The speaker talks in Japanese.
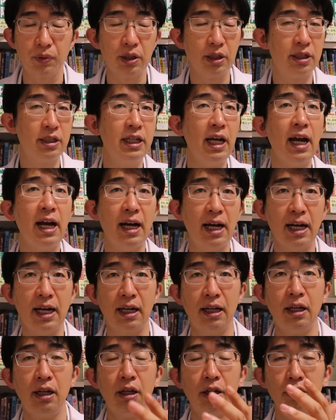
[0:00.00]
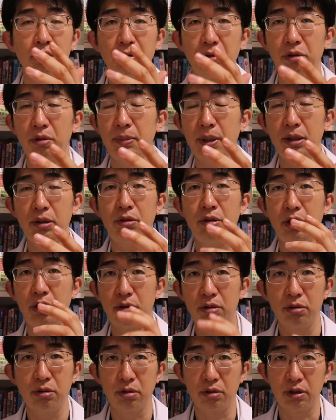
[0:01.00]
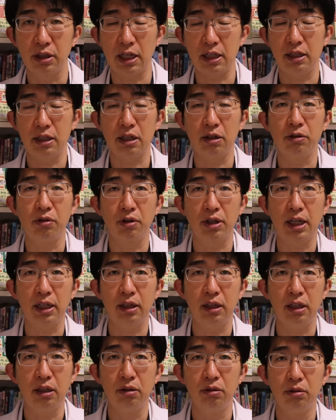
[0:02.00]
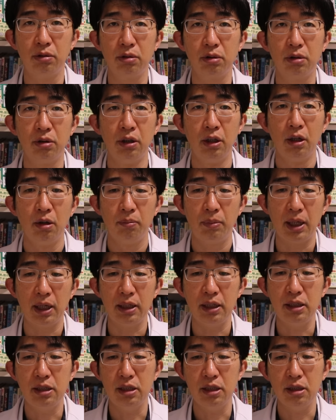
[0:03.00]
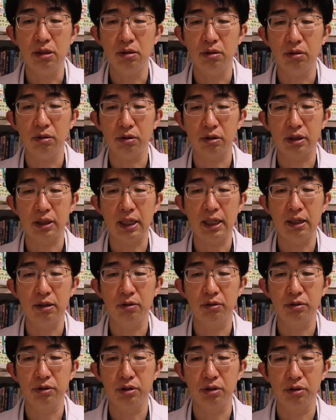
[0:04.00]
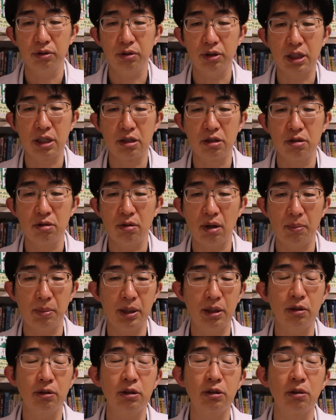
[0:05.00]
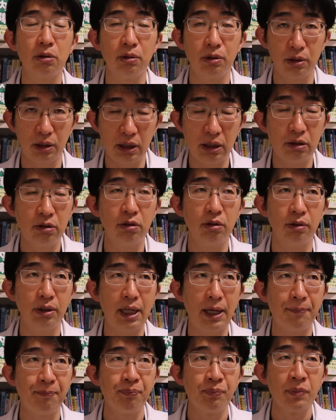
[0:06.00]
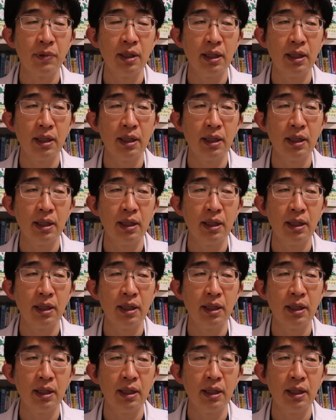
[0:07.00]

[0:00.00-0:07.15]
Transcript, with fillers: じゃあ、その目薬すぐ腐っちゃうのかっていうと、まあ、一応性能上の基準は見としているので、